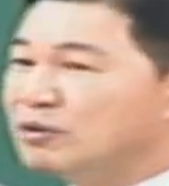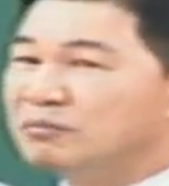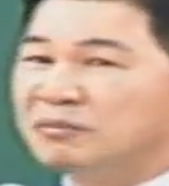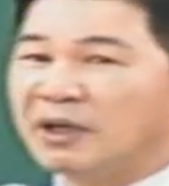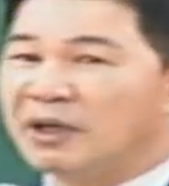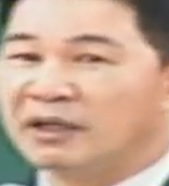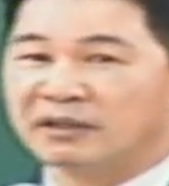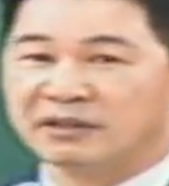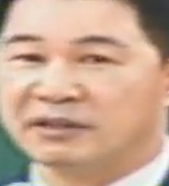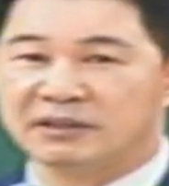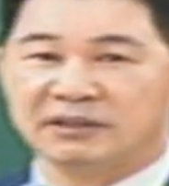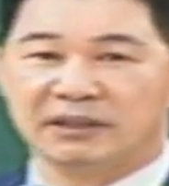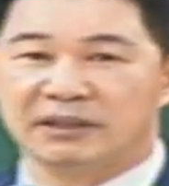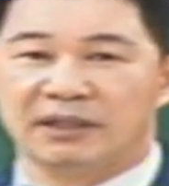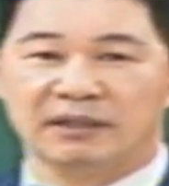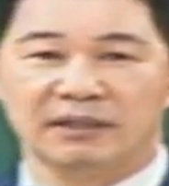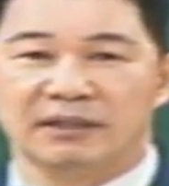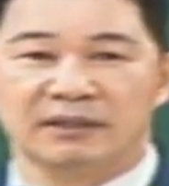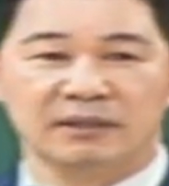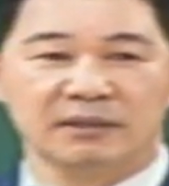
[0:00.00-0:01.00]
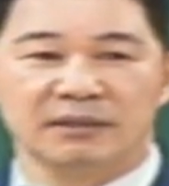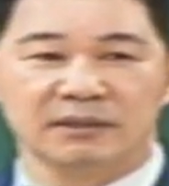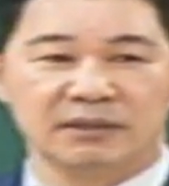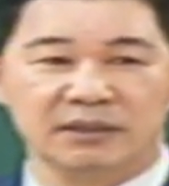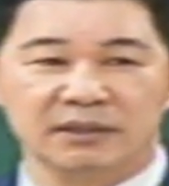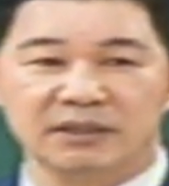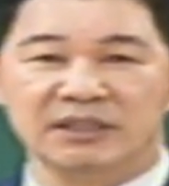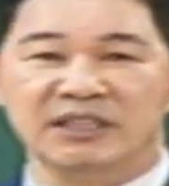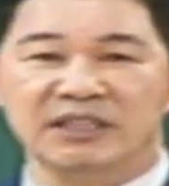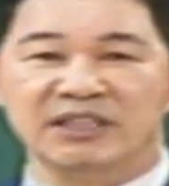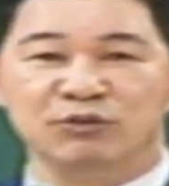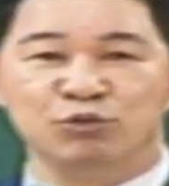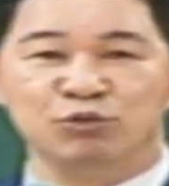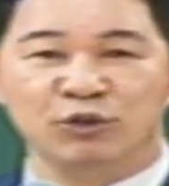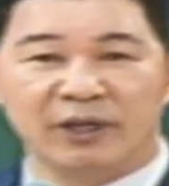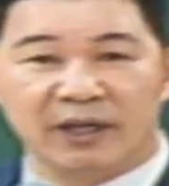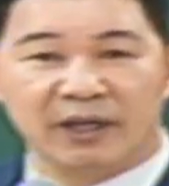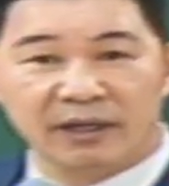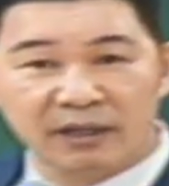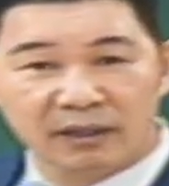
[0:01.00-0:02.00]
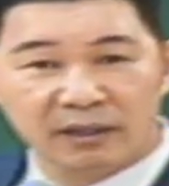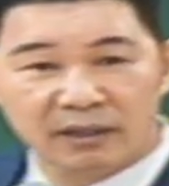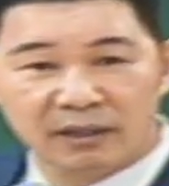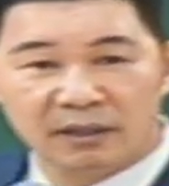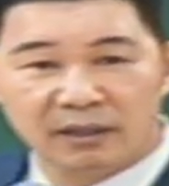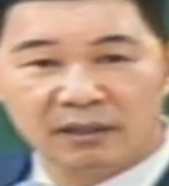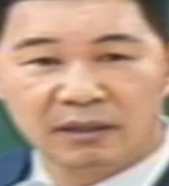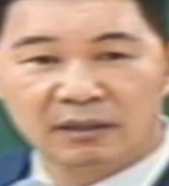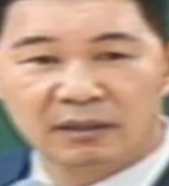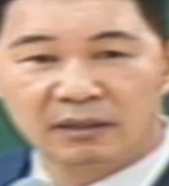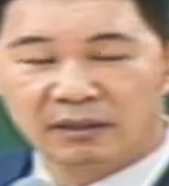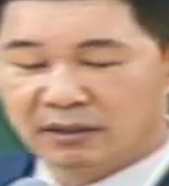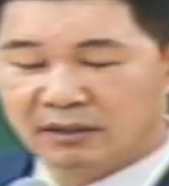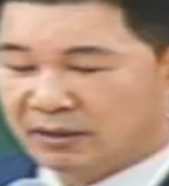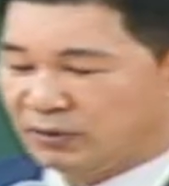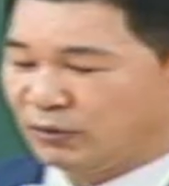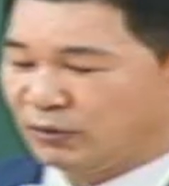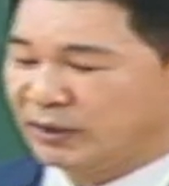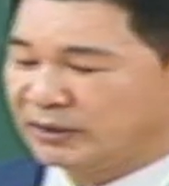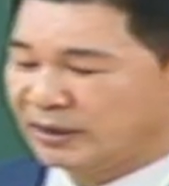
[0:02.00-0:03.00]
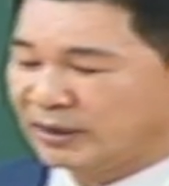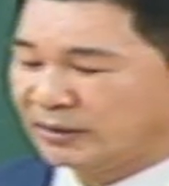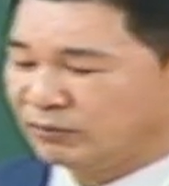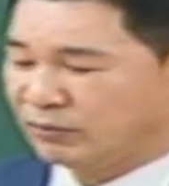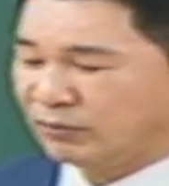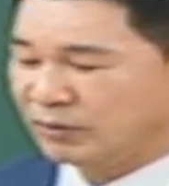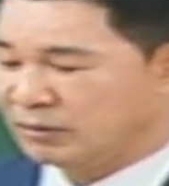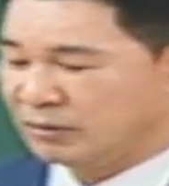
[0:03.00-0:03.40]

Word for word: 뭐 할 것이냐? 그 이후에 여기에 따먹는